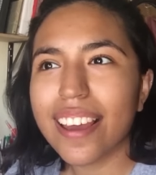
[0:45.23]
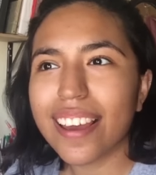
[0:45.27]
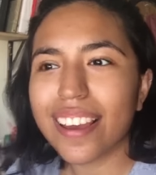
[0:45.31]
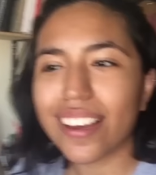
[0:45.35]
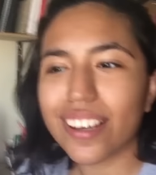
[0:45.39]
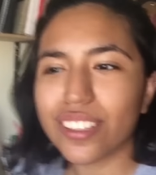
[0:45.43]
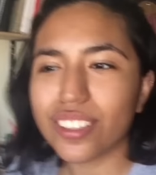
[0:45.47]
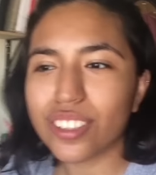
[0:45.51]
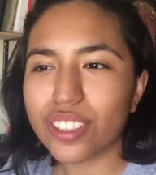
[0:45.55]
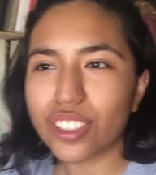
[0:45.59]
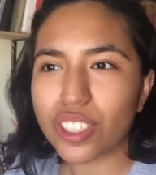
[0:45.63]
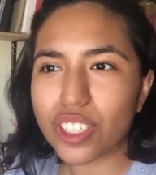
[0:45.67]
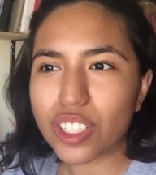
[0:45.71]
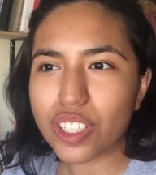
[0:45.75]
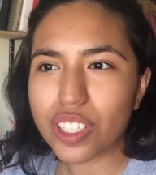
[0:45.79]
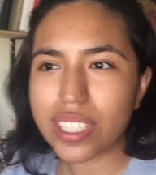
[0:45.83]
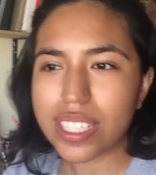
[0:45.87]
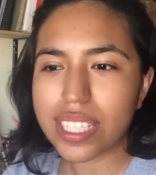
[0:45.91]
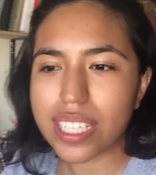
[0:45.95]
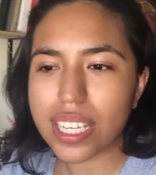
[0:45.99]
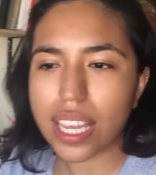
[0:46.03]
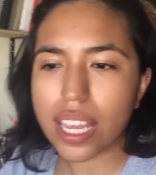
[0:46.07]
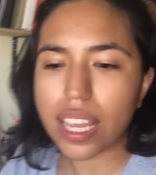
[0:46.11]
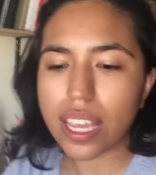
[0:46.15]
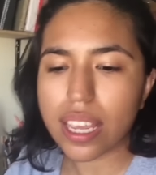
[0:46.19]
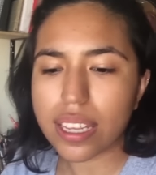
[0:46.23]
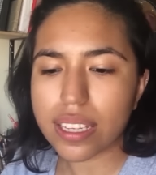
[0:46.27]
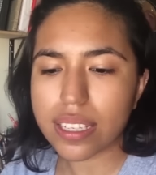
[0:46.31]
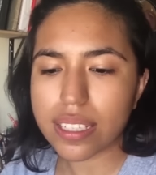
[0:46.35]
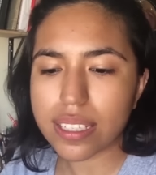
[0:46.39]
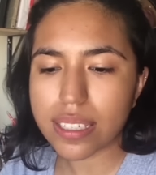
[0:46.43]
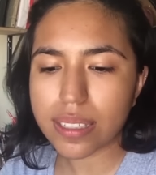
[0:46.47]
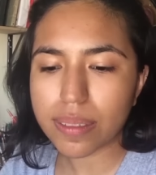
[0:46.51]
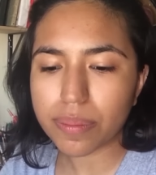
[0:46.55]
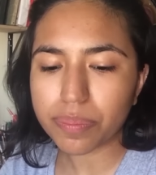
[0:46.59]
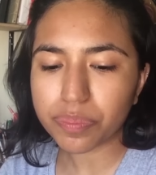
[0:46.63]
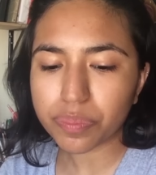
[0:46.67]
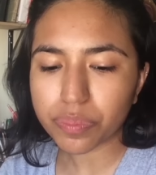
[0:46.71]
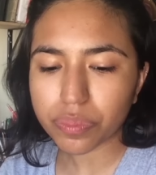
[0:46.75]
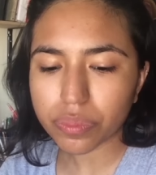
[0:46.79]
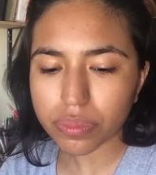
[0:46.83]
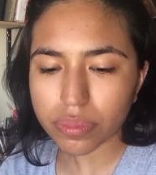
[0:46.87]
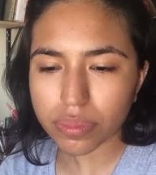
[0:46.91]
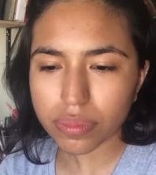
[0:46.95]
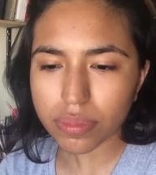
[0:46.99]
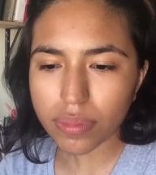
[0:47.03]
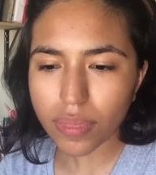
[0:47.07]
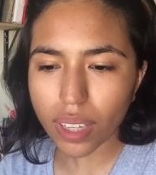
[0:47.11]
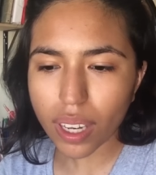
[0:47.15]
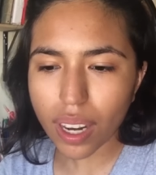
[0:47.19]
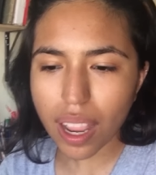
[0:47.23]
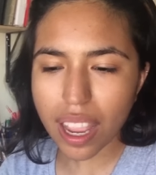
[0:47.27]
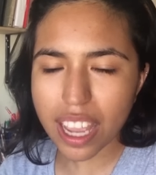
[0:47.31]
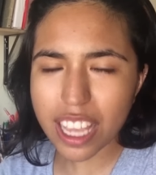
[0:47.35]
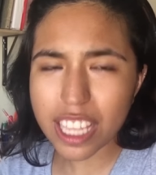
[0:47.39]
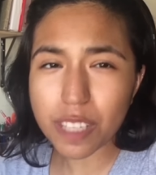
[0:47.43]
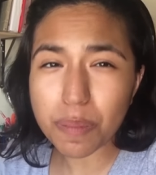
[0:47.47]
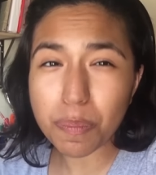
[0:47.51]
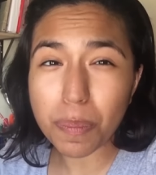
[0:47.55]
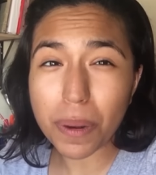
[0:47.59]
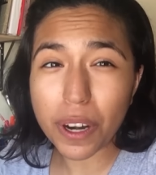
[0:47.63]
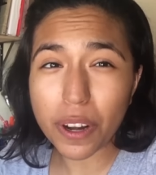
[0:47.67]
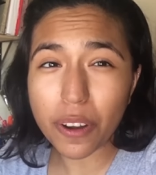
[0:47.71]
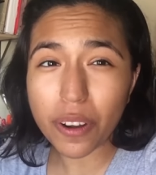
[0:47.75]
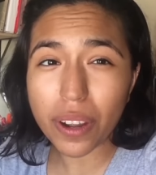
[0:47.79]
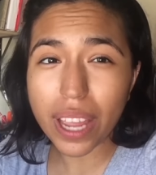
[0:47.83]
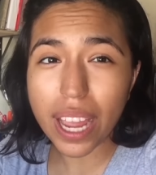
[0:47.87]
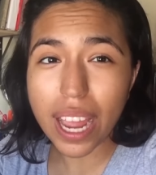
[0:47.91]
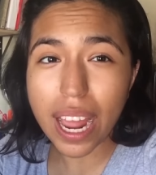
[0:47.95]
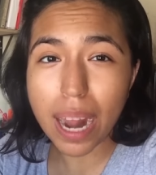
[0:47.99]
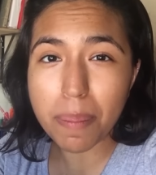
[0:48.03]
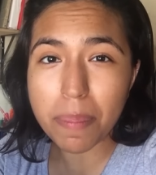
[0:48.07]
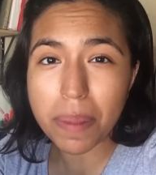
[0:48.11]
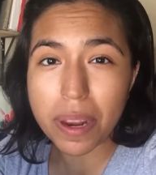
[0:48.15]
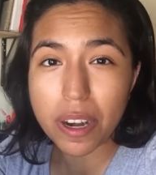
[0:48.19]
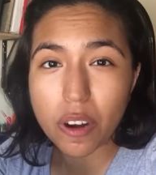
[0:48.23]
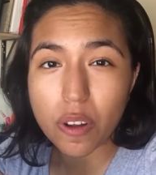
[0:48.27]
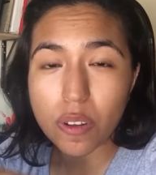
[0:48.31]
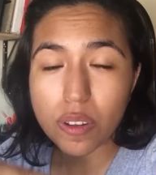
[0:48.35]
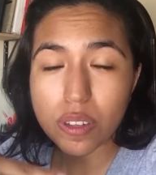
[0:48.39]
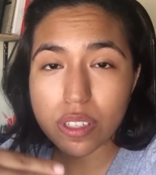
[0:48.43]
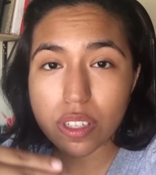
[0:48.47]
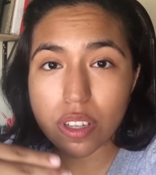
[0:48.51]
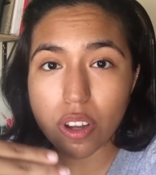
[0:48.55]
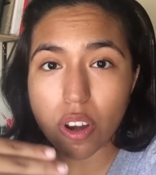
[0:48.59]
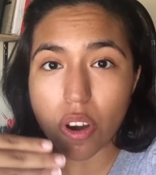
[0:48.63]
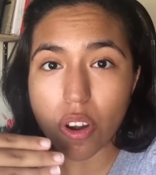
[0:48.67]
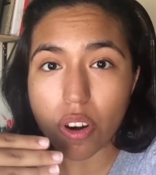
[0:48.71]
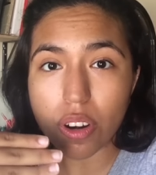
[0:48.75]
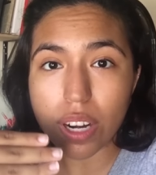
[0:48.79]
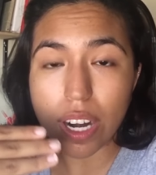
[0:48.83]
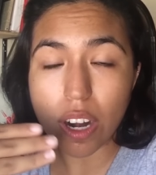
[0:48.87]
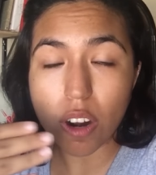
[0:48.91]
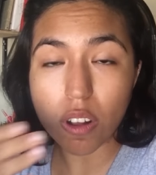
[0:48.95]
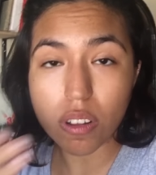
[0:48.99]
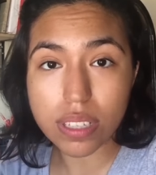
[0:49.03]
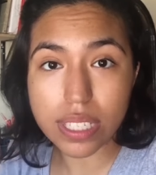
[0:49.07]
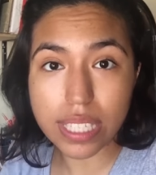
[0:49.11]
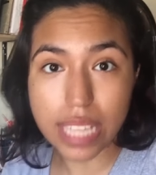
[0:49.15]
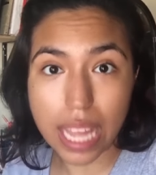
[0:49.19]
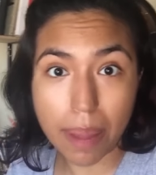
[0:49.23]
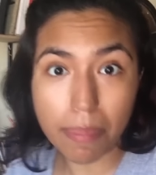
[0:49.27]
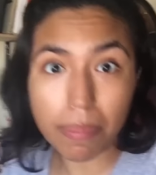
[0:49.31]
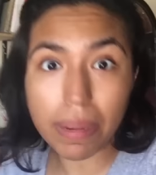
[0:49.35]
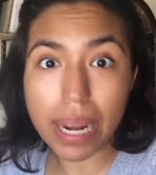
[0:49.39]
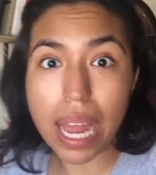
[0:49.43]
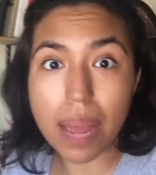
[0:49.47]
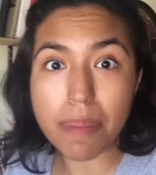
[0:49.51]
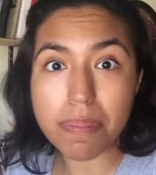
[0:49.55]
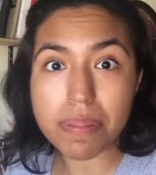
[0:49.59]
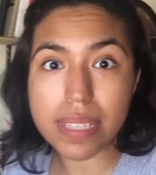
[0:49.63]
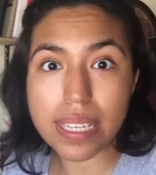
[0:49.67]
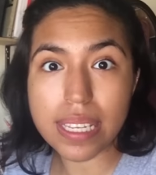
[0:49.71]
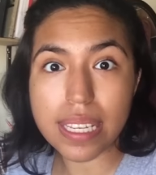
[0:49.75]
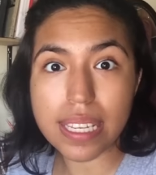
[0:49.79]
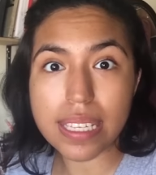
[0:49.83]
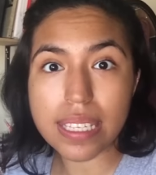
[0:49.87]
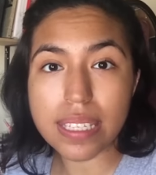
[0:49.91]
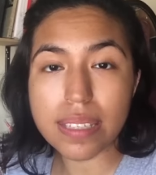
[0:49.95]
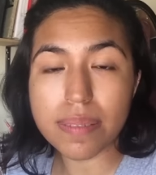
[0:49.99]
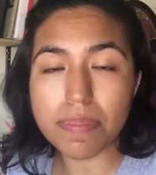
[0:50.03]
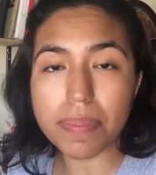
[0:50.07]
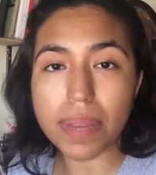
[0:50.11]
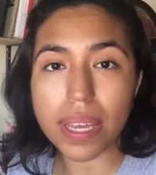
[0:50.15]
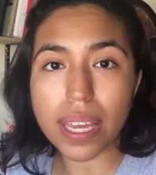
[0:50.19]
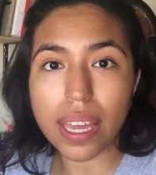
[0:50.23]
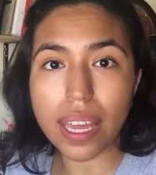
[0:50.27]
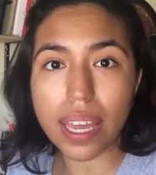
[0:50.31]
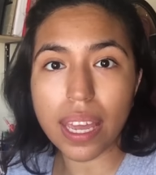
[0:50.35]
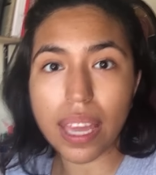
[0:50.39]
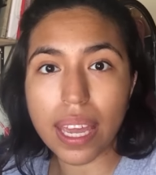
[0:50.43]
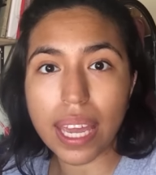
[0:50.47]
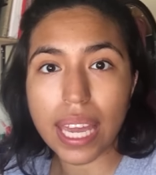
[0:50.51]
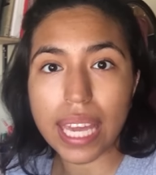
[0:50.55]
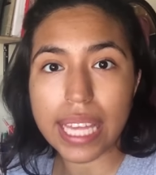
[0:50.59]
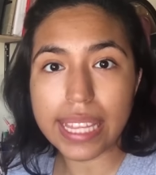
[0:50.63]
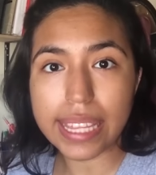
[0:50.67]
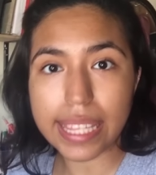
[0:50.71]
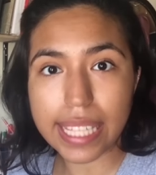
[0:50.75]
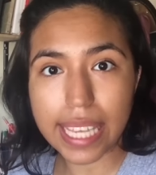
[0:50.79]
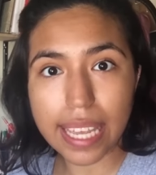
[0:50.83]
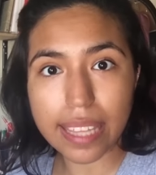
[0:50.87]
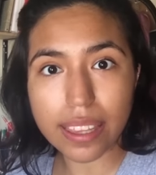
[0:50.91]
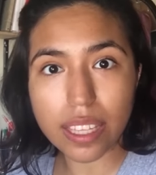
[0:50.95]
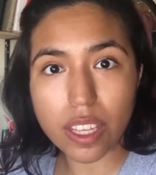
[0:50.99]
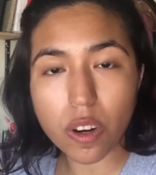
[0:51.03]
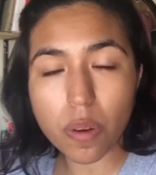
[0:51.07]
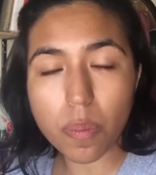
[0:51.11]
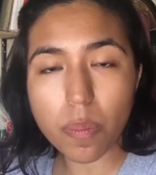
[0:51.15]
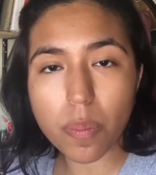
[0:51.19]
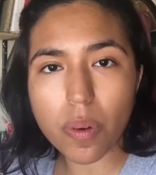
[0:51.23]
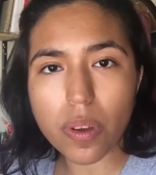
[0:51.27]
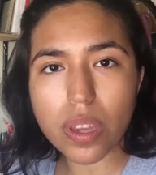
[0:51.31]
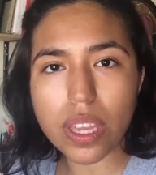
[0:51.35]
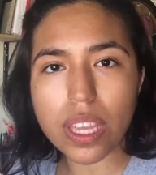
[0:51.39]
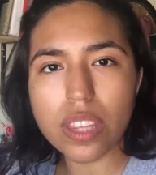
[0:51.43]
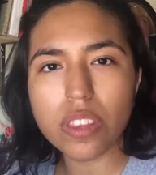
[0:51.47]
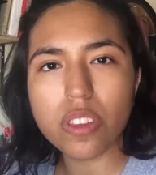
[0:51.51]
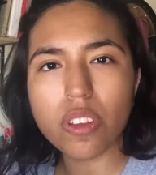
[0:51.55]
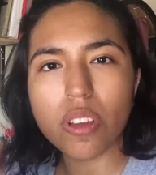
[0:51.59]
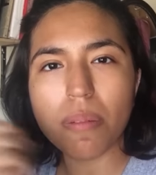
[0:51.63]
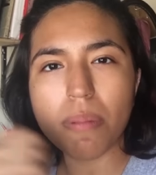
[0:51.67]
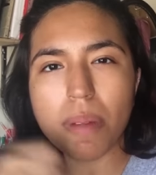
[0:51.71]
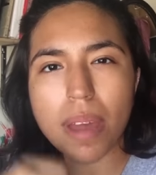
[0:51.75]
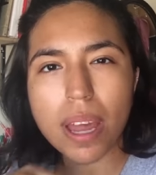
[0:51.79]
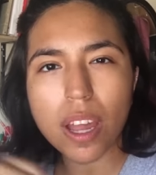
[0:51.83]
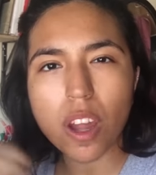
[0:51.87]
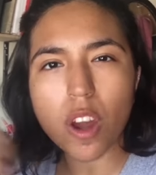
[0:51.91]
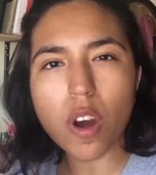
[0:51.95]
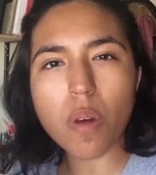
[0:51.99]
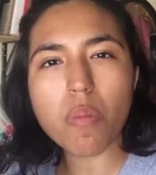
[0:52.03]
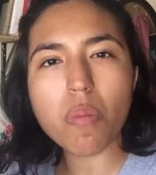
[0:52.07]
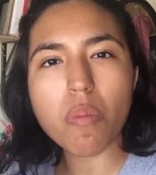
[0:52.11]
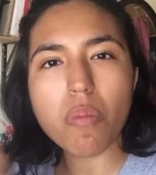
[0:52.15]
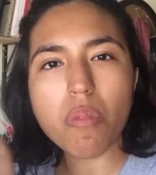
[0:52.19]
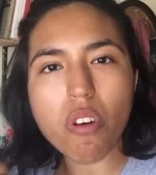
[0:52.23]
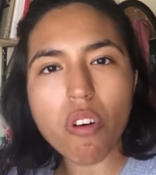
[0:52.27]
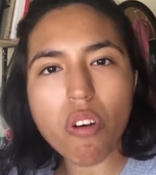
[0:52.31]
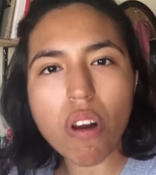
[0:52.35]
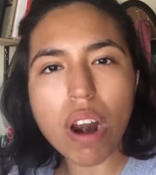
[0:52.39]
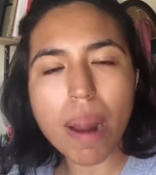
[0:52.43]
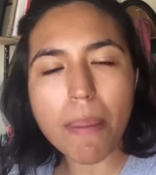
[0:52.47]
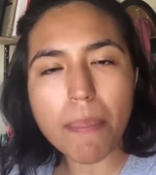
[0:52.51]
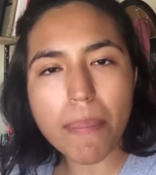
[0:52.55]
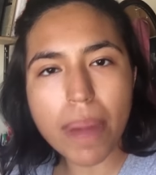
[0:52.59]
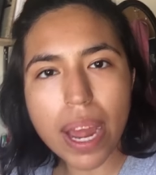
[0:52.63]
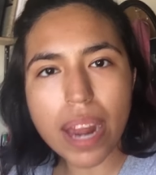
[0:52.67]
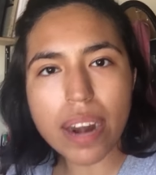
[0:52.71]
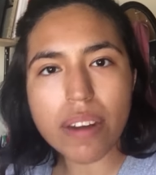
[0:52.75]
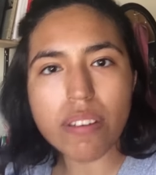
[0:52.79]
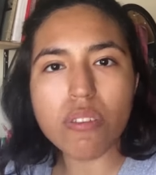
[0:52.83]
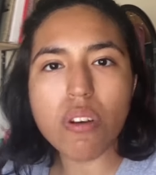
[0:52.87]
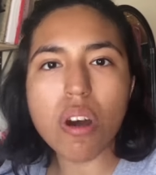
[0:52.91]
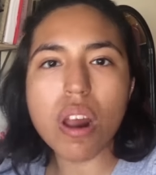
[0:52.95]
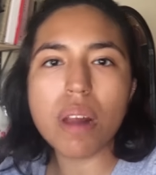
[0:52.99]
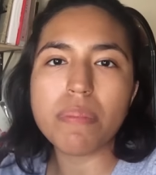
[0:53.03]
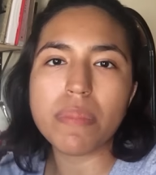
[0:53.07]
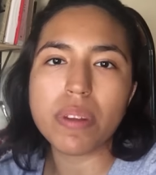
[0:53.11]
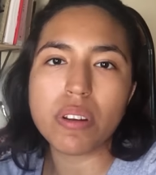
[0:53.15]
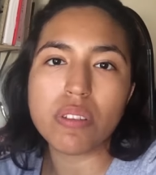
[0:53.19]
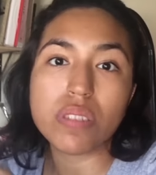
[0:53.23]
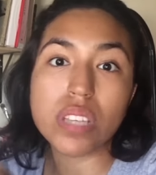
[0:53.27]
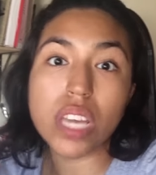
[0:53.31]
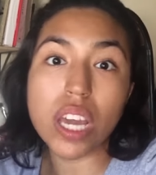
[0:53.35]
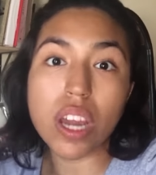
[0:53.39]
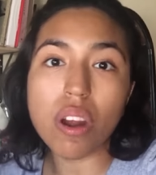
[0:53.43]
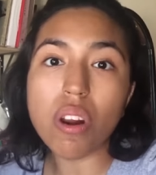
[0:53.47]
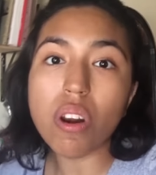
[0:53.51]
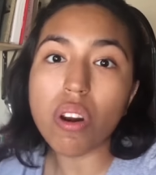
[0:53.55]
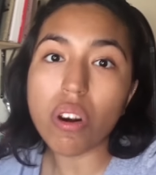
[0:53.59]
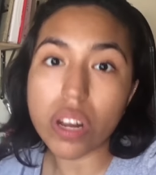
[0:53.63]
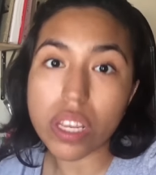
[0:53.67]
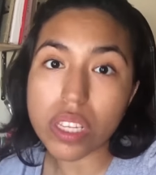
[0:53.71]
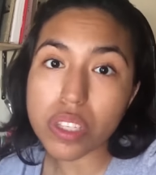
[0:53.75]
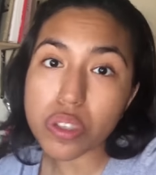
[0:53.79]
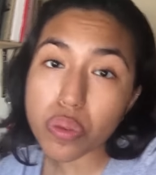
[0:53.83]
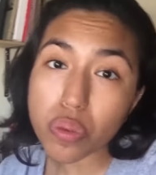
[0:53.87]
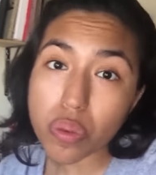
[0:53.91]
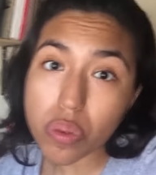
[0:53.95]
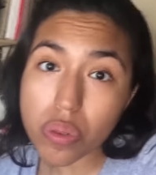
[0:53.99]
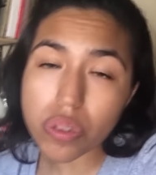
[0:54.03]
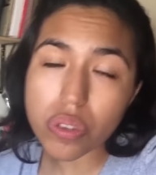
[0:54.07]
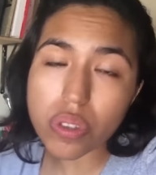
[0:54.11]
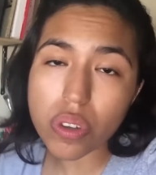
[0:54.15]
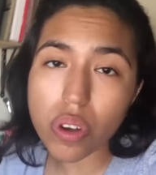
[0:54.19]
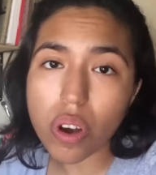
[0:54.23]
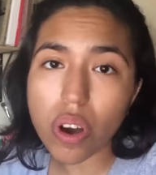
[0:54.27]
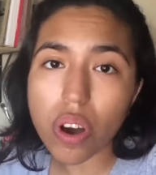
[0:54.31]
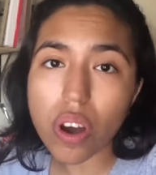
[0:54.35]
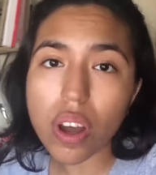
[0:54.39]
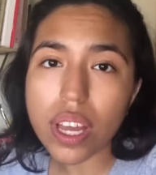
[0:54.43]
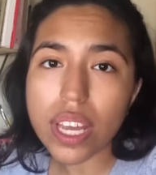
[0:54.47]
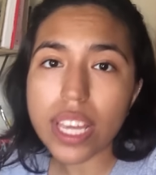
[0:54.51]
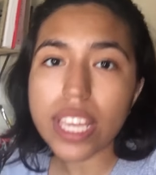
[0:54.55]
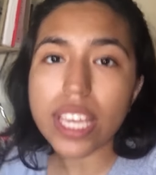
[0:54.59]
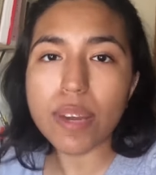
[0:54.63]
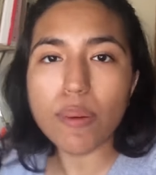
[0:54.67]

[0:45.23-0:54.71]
Entonces, Espero que al menos con los time lapses me entiendan un poquito y vean cómo la mano, al menos qué colores uso.